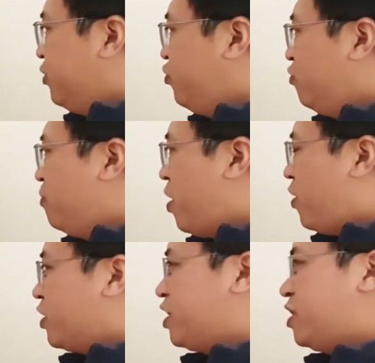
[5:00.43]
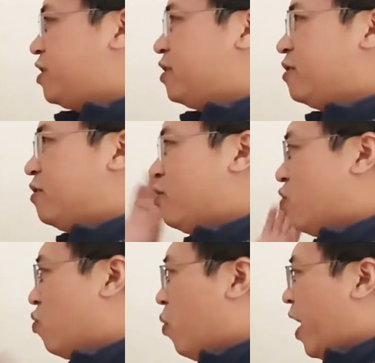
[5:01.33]
中炮是
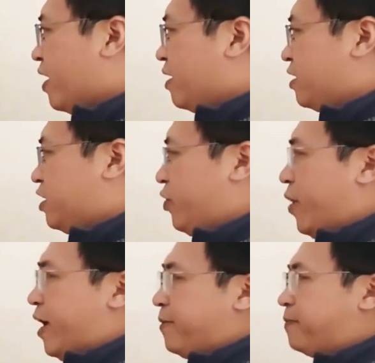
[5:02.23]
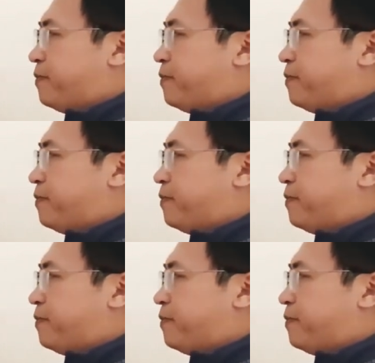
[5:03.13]
万恶之源，